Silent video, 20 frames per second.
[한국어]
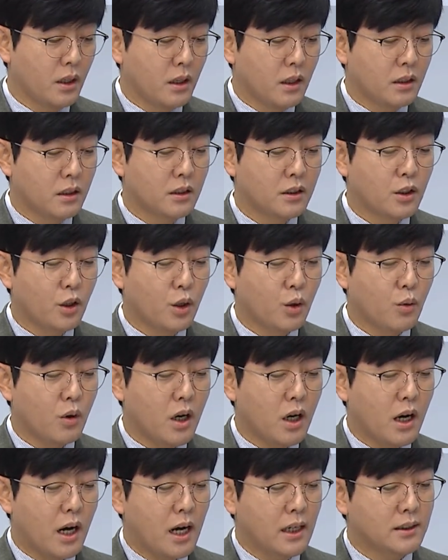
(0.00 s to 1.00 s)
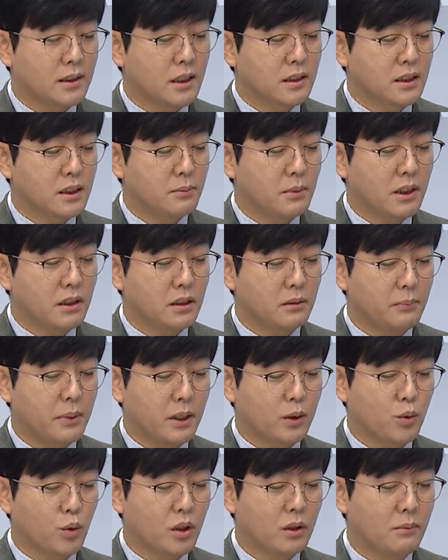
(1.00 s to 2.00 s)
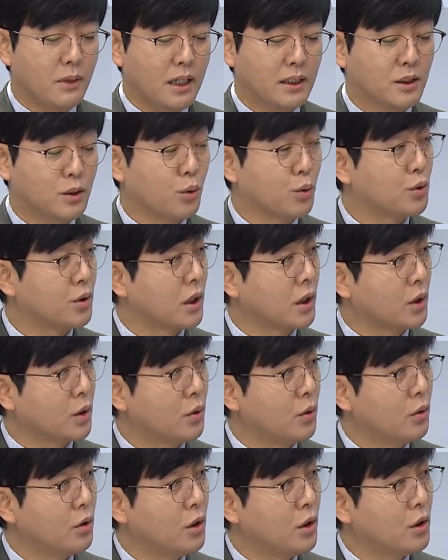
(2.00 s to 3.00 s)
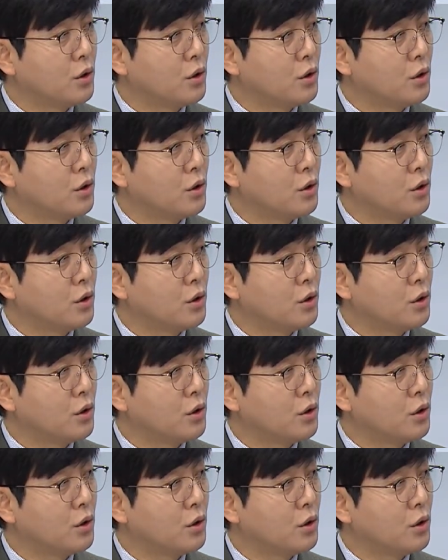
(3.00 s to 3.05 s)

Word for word: 그 결과 아산 스마트 팩토리 마이스 고등학교,